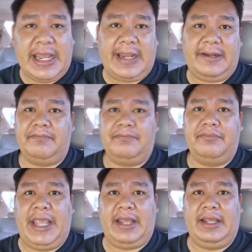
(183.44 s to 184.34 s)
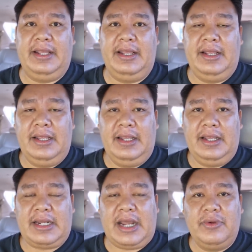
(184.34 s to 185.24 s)
น่านเนี่ย
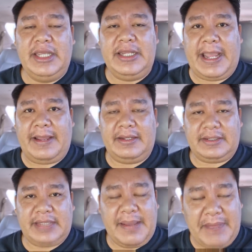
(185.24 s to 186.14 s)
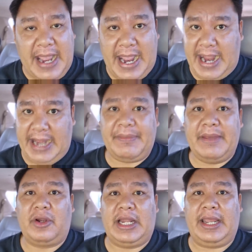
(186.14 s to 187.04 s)
เรานี้เนี่ยแทบหายไป
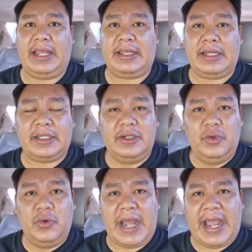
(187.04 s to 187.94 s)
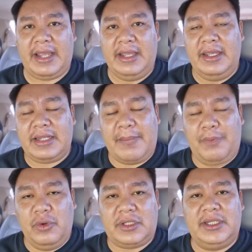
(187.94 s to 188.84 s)
หมดแล้ว ก็ต้องดูว่าถ้า
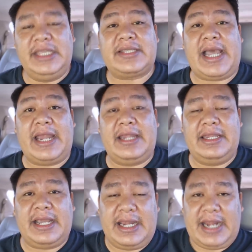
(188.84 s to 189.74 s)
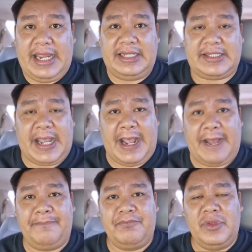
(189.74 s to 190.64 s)
พูดถึงอีสานเนี่ยใครจะ
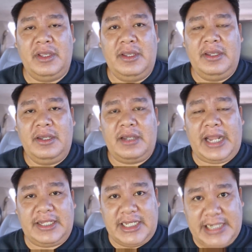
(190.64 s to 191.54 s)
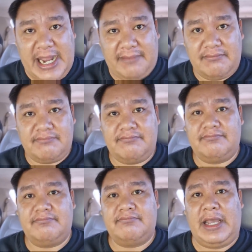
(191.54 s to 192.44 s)
ใครจะ
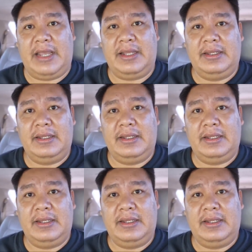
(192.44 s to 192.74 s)
นำนะ